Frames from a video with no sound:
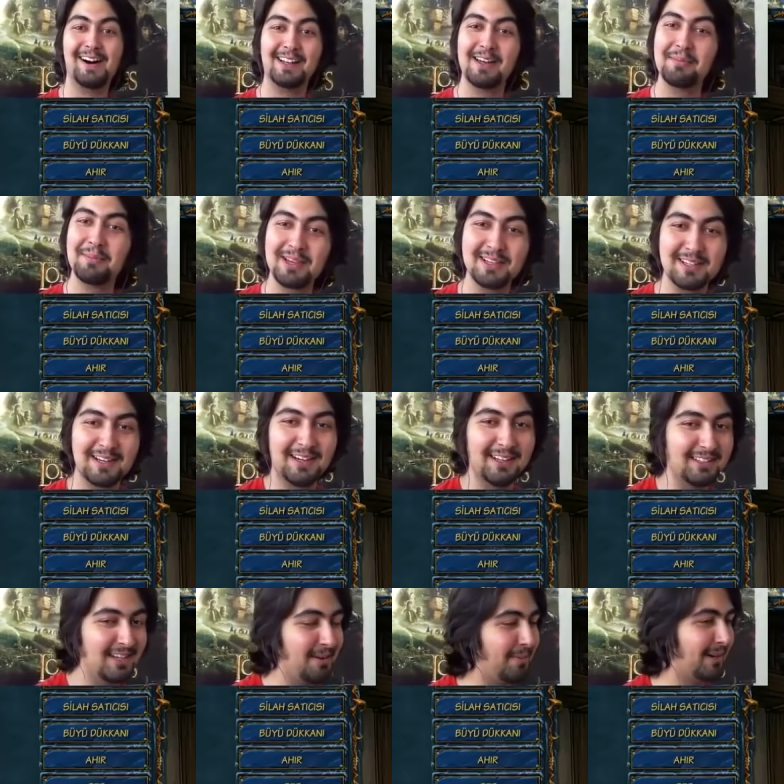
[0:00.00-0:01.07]
Andaki
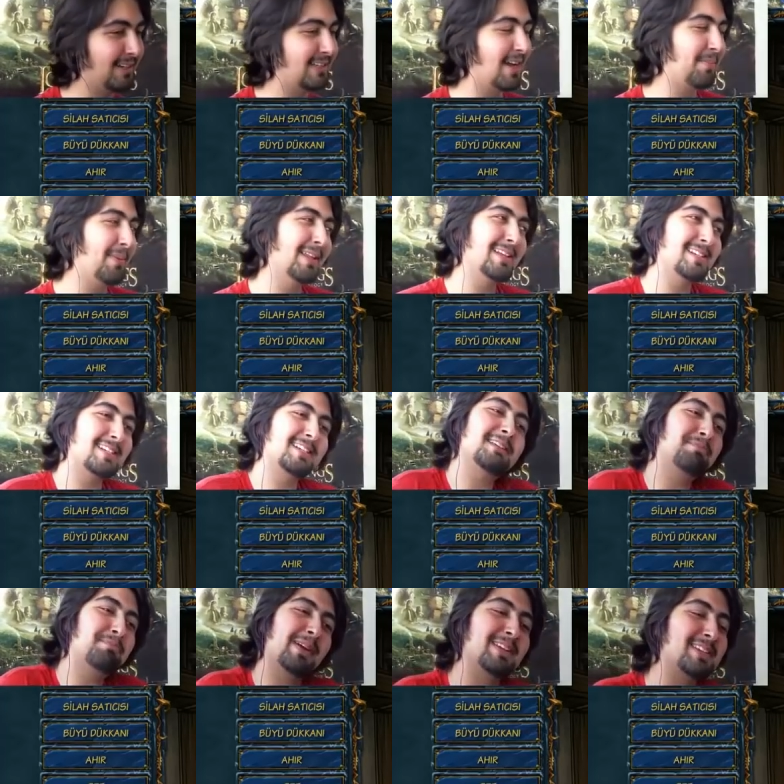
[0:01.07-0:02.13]
rahatlığa bak ya. Bana
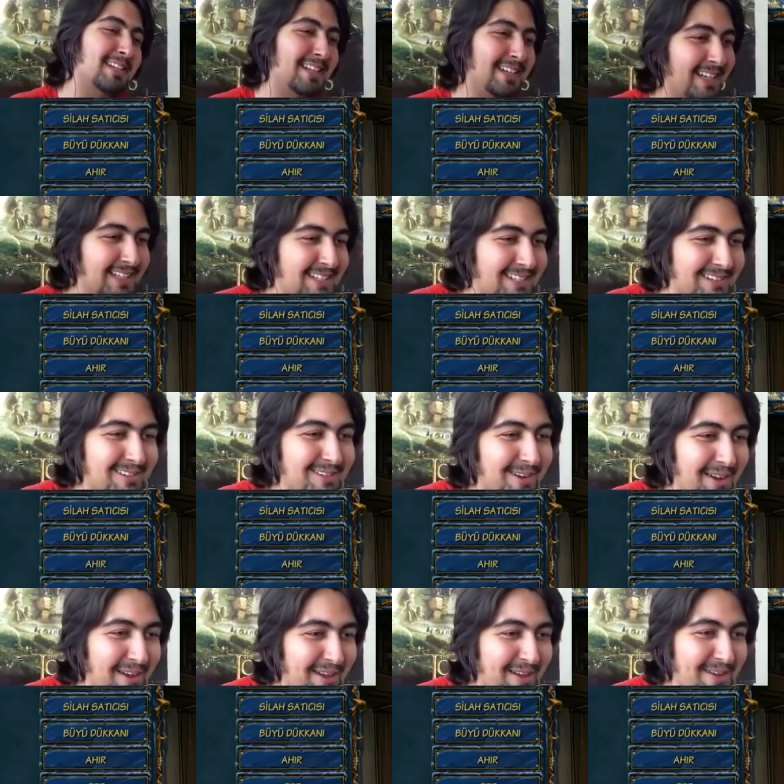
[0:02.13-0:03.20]
ceset parçaları getir diyor.